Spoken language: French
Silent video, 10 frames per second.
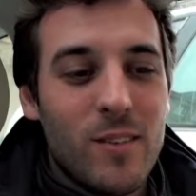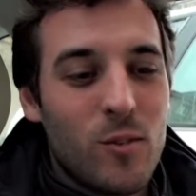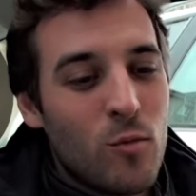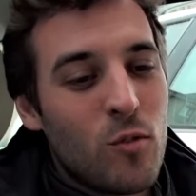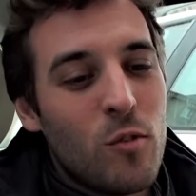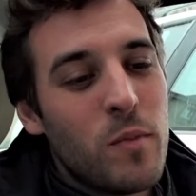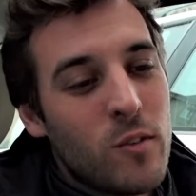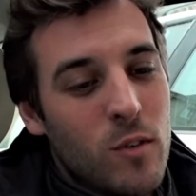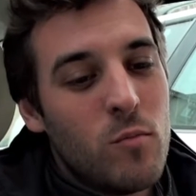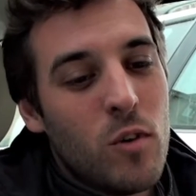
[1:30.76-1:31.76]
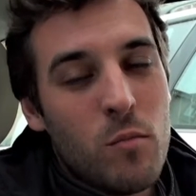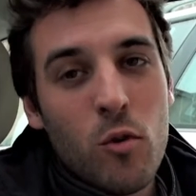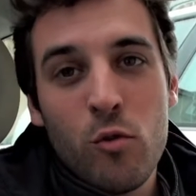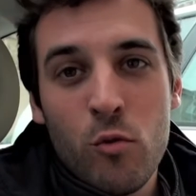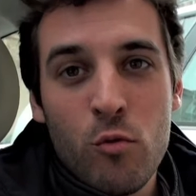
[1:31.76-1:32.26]
Donc nous sommes actuellement à
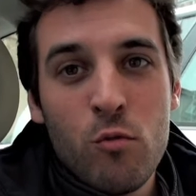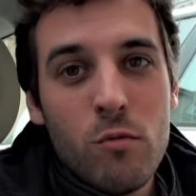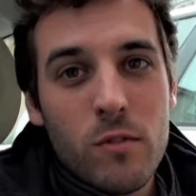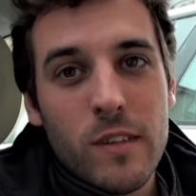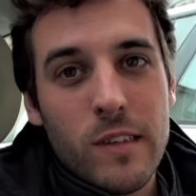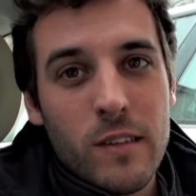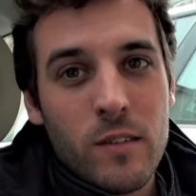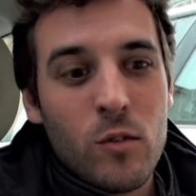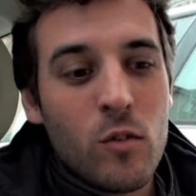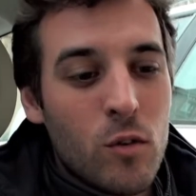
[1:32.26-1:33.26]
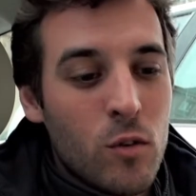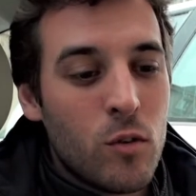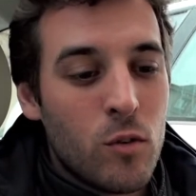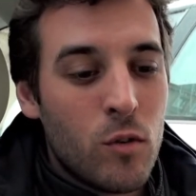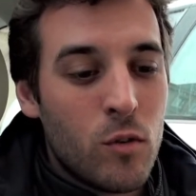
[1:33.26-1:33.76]
bord de Loulou, qui est
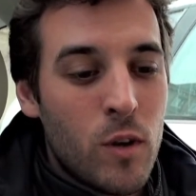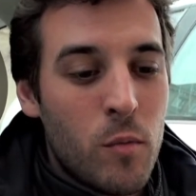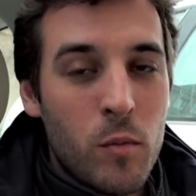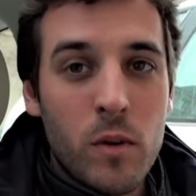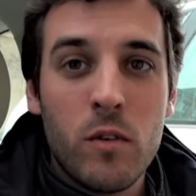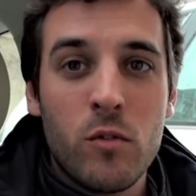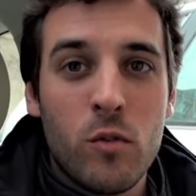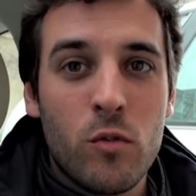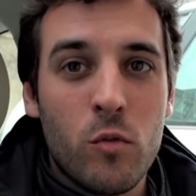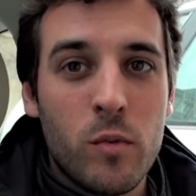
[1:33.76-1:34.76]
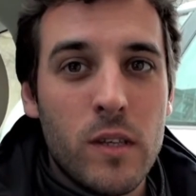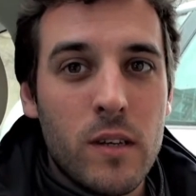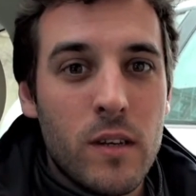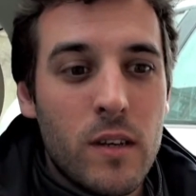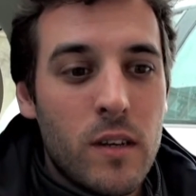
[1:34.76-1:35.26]
notre, la première voiture Autopie.
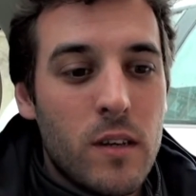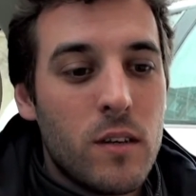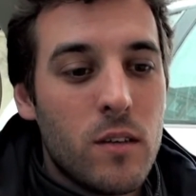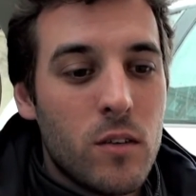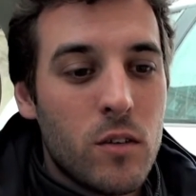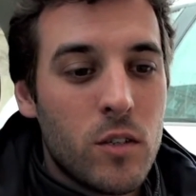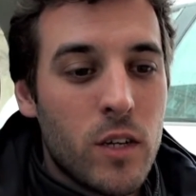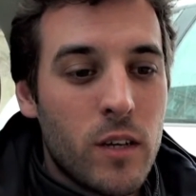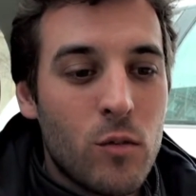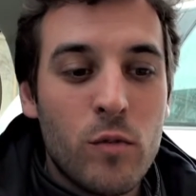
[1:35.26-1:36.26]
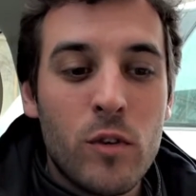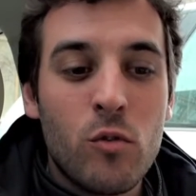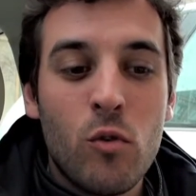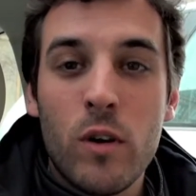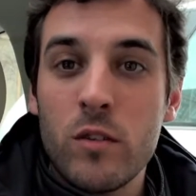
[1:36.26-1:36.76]
Euh, chacun de nos
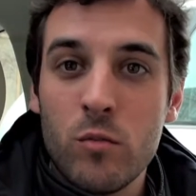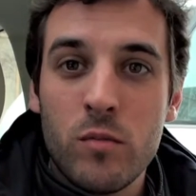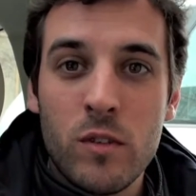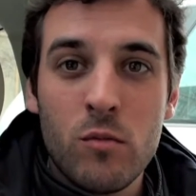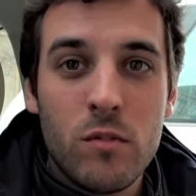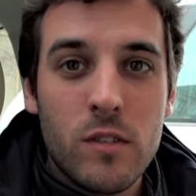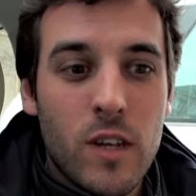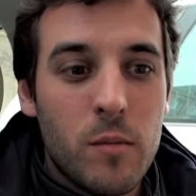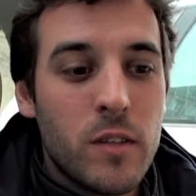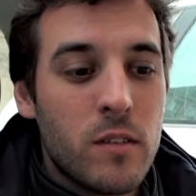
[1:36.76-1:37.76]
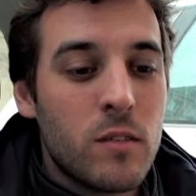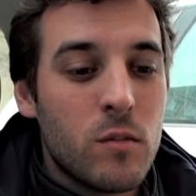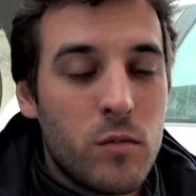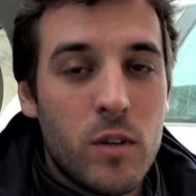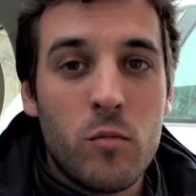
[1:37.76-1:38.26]
véhicules aura son petit nom et sera baptisé
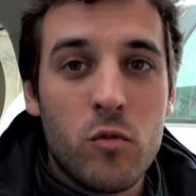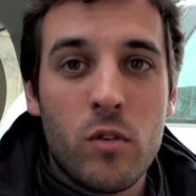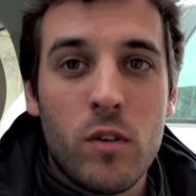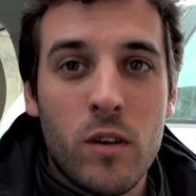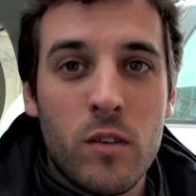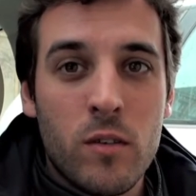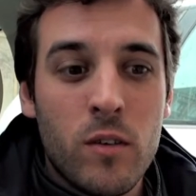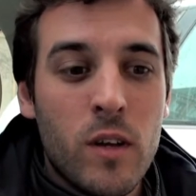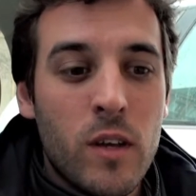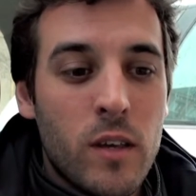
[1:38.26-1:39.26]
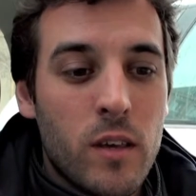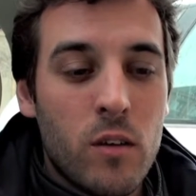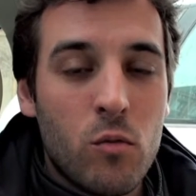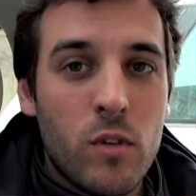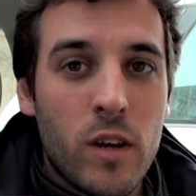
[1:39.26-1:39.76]
au fur et à mesure qu'elles
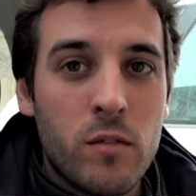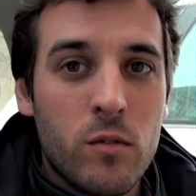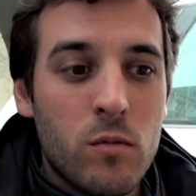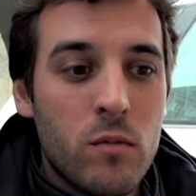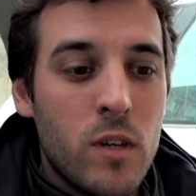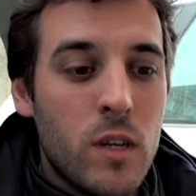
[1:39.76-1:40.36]
euh, nous arriveront.